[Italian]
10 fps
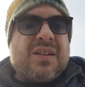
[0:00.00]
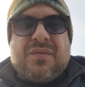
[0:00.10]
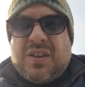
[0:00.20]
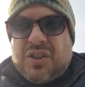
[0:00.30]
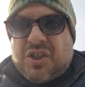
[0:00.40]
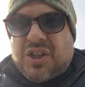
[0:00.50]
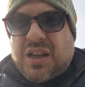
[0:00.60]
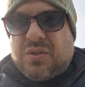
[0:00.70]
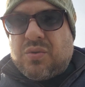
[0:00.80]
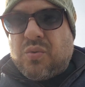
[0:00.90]

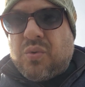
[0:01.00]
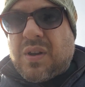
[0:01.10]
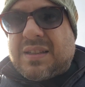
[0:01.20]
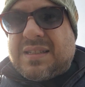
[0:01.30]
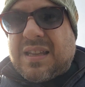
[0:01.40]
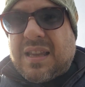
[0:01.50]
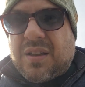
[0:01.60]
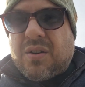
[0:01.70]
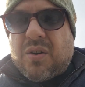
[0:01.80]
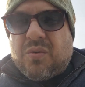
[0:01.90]
vince
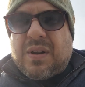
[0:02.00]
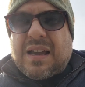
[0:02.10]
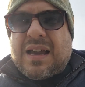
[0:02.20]
1-0 una